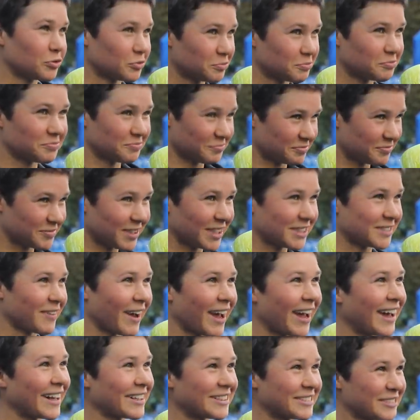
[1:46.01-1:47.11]
Und jetzt war
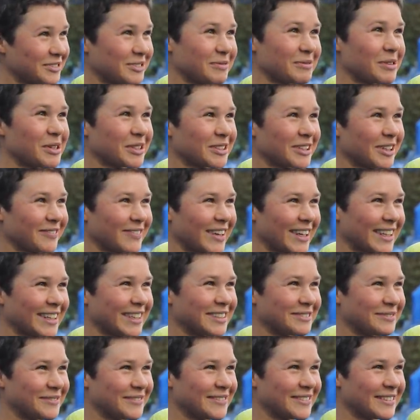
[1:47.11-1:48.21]
ja zum Glück noch ein
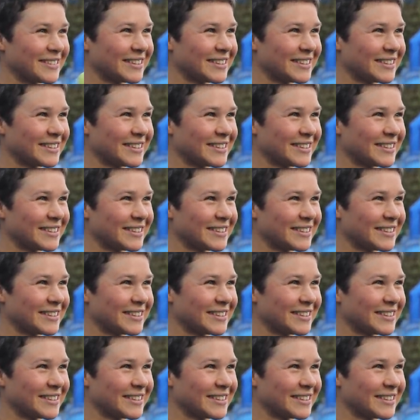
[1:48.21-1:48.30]
Wettkampf.